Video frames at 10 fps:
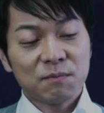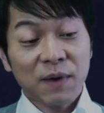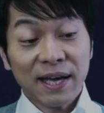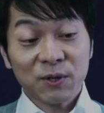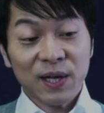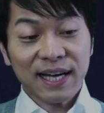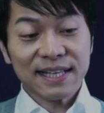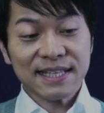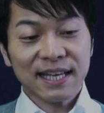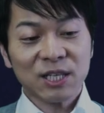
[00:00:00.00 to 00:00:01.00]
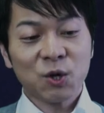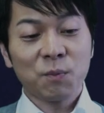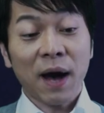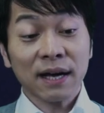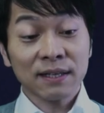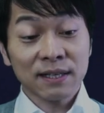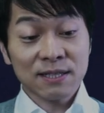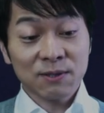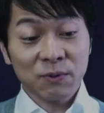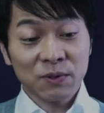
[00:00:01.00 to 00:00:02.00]
真夜中さんの満
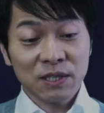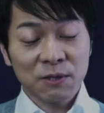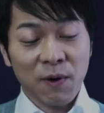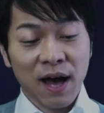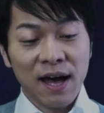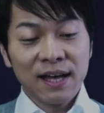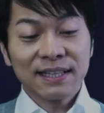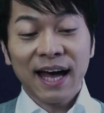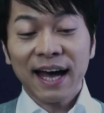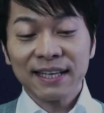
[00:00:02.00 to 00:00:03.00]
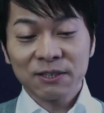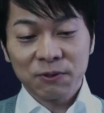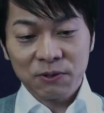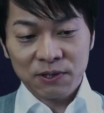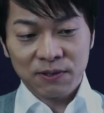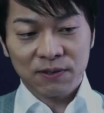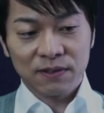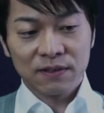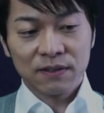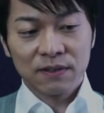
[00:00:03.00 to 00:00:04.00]
月コーヒーは大好
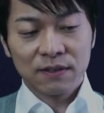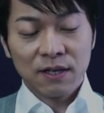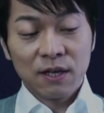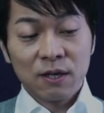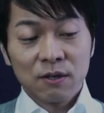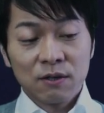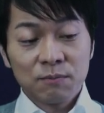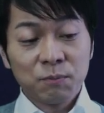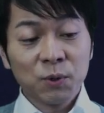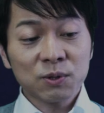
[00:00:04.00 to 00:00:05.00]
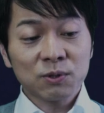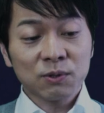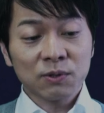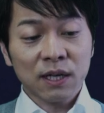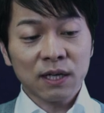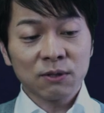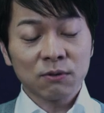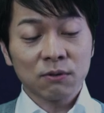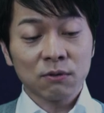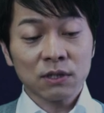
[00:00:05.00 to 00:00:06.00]
評ポットの中
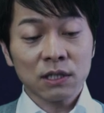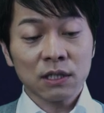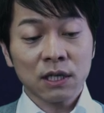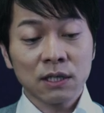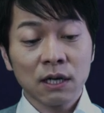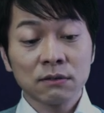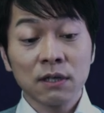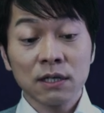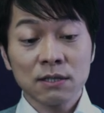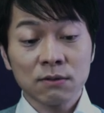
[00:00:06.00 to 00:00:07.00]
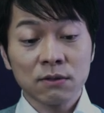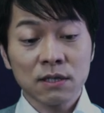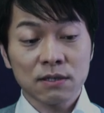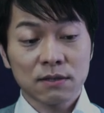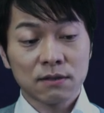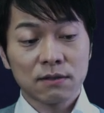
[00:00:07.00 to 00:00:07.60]
のコーヒーがなくなりそうです